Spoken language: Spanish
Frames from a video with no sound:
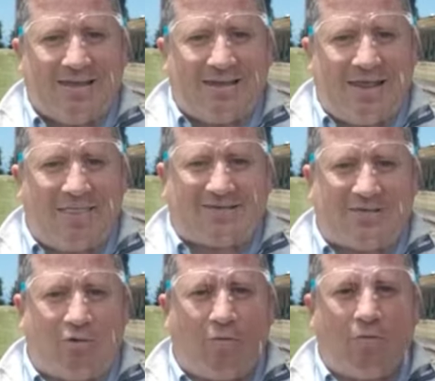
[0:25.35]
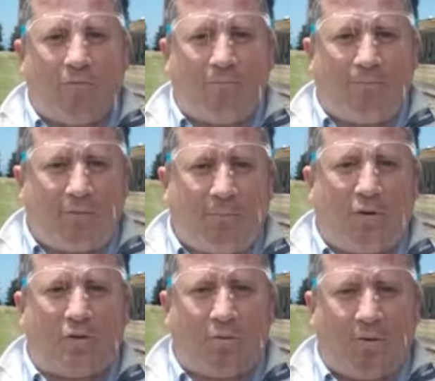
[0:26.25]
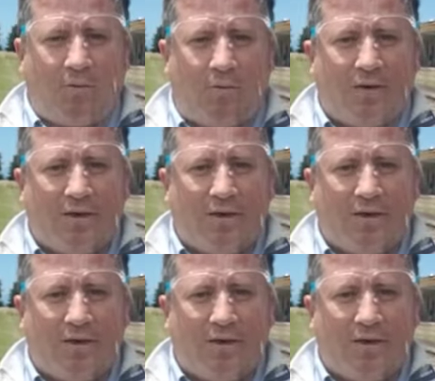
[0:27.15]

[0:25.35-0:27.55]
Les deseo un próspero año nuevo